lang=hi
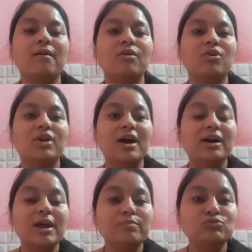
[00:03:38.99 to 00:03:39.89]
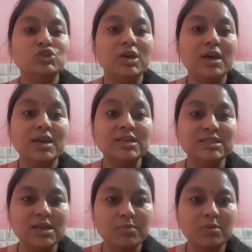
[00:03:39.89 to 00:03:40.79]
और अगर आप मुझे
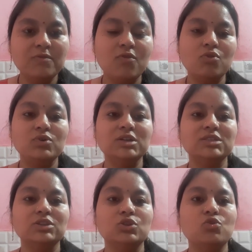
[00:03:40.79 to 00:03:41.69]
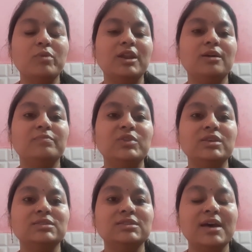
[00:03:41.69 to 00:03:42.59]
इंस्टा पर भी फॉलो कर सकते हो मैंने अपनी
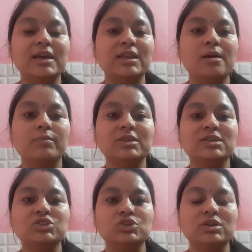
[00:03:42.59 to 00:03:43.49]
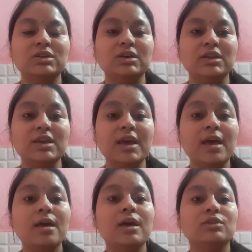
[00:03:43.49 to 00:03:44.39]
इंस्टा आई आपके साथ शेयर करी है
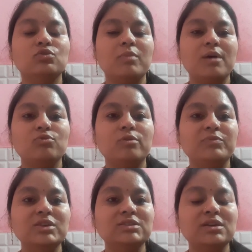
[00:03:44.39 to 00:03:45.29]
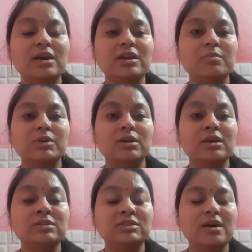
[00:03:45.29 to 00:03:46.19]
तो मैं आपको अपनी इंस्टा आई
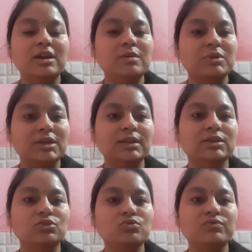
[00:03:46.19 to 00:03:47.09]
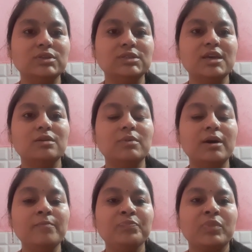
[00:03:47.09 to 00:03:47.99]
इंस्टा आई बता देती हूँ फिर से एक
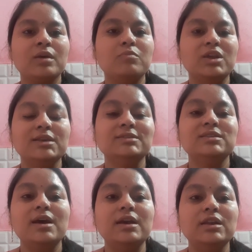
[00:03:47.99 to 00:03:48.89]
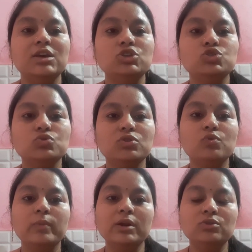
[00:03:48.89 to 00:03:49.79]
बार मेरी इंस्टा आई है ज्योति
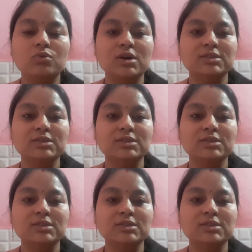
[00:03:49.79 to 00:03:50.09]
कुबेर दो